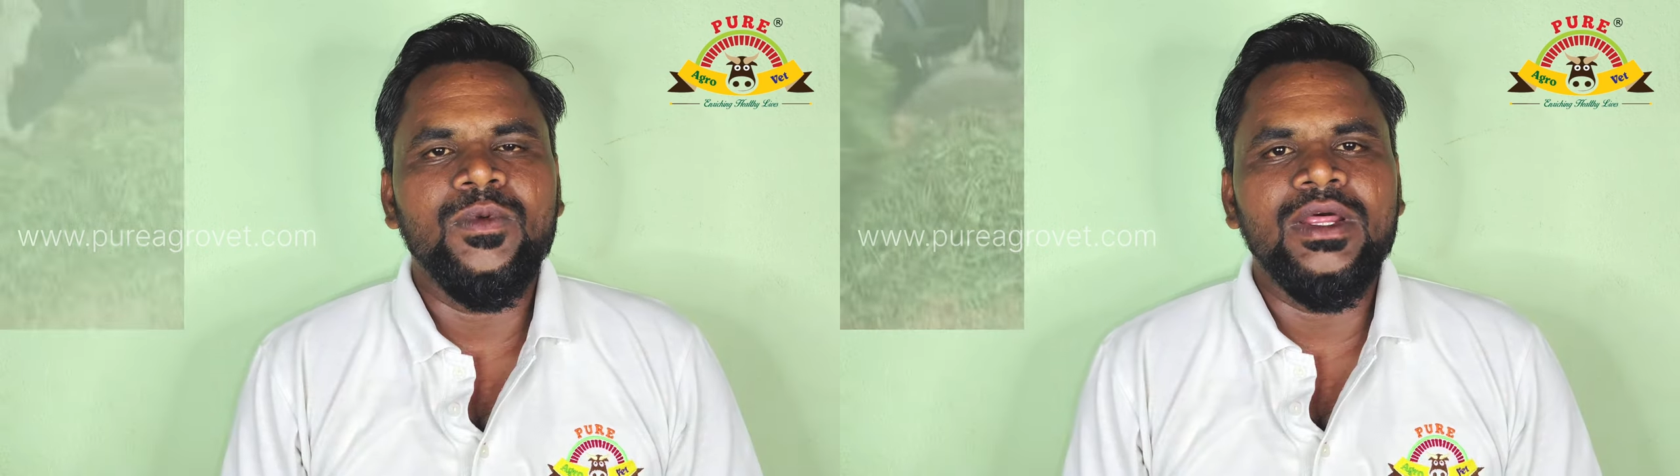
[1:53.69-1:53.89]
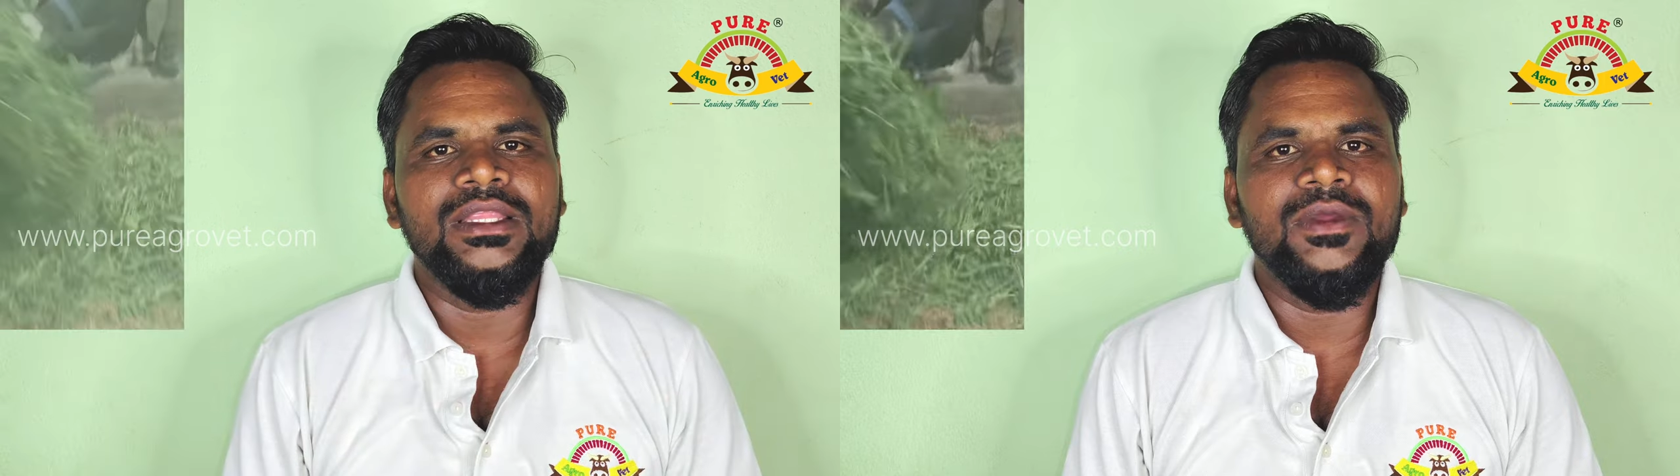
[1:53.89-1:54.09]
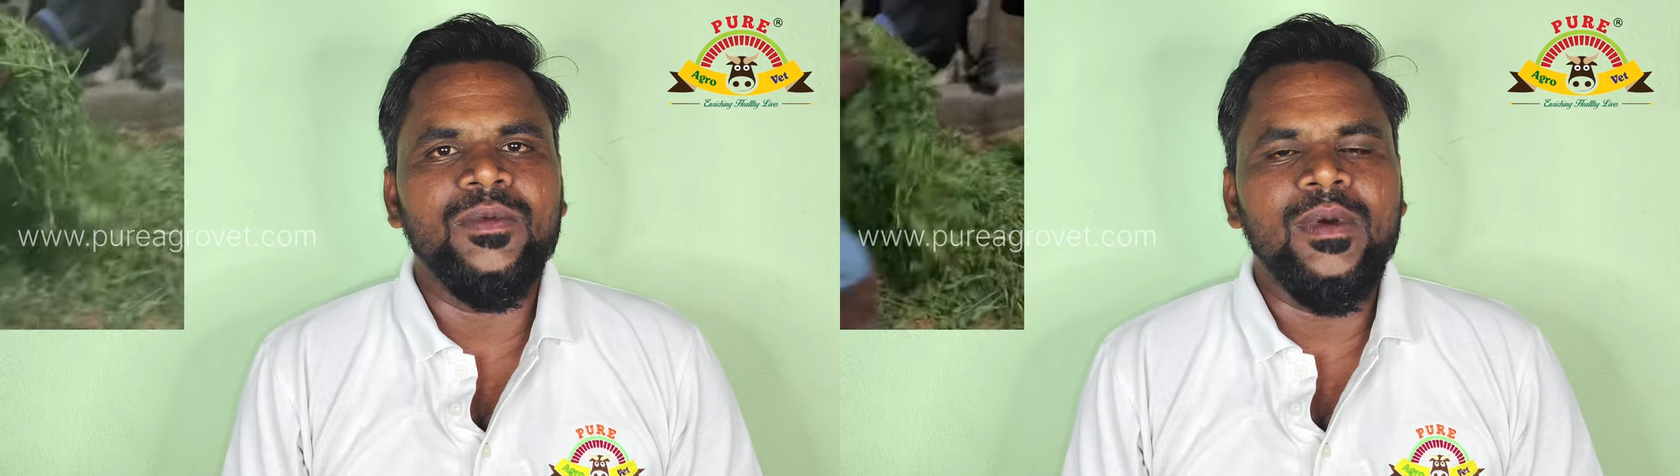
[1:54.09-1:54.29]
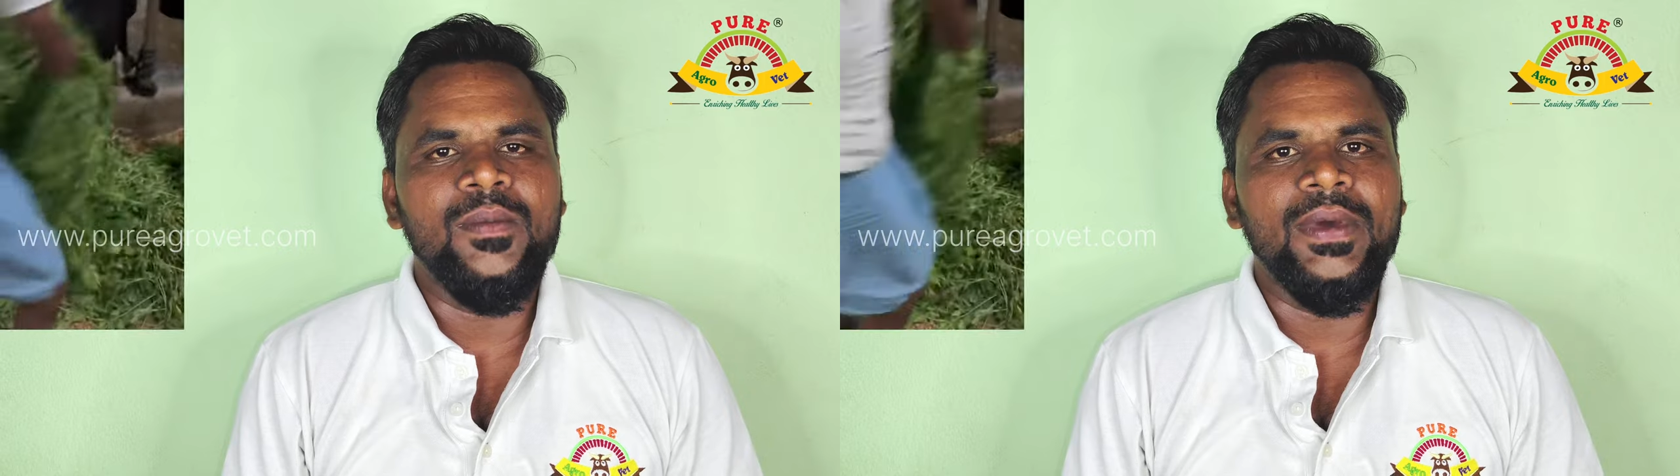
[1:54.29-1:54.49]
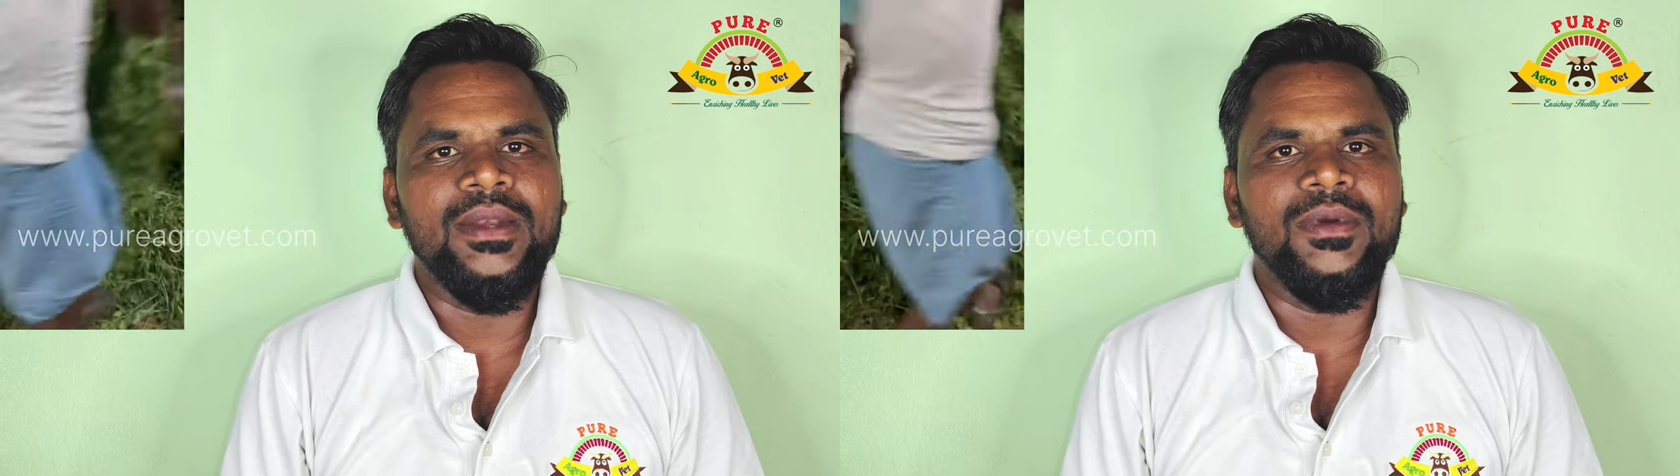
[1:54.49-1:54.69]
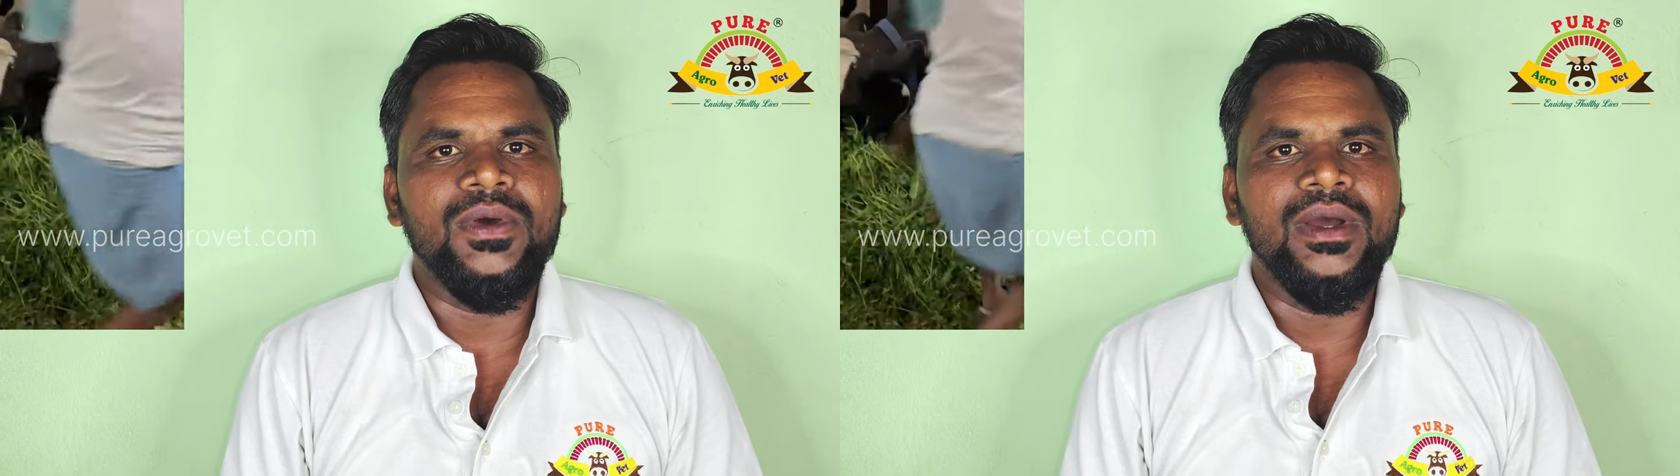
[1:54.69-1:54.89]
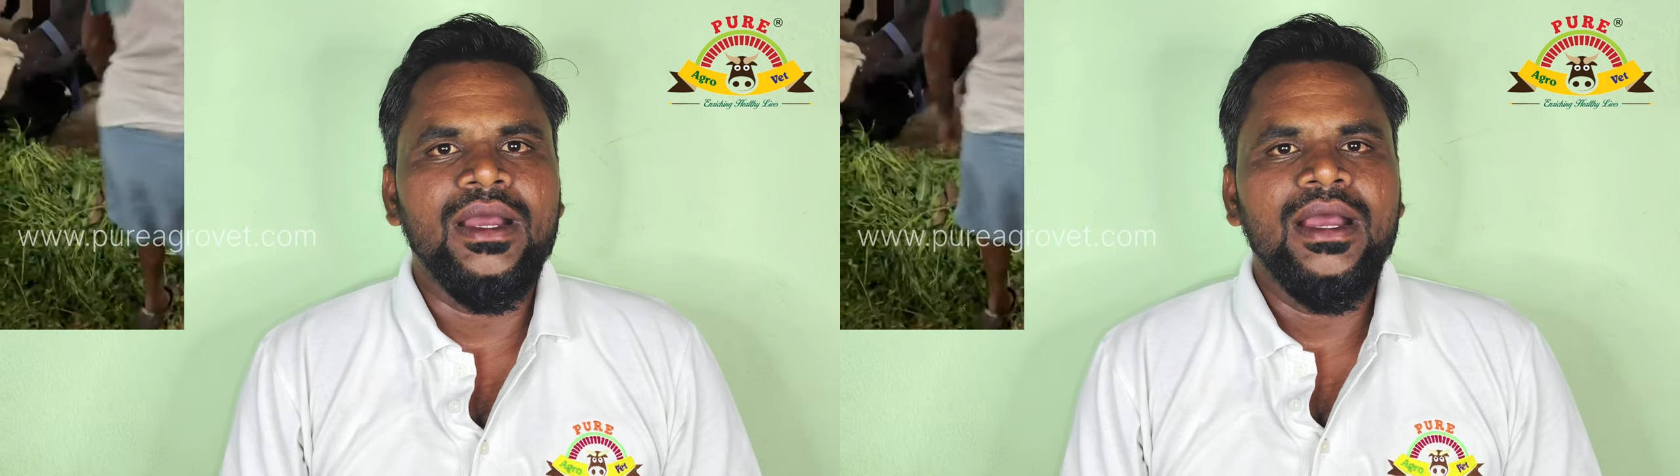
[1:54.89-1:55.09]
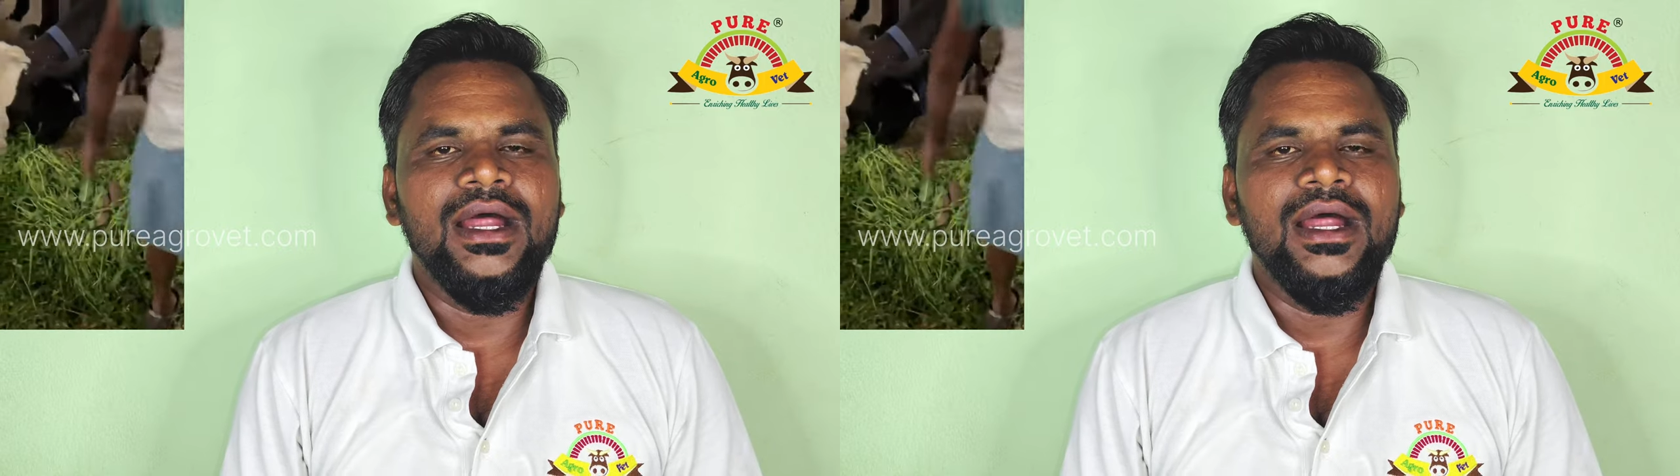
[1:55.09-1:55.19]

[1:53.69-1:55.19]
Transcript: உலர் தீவனமாகவும் பயன்படும்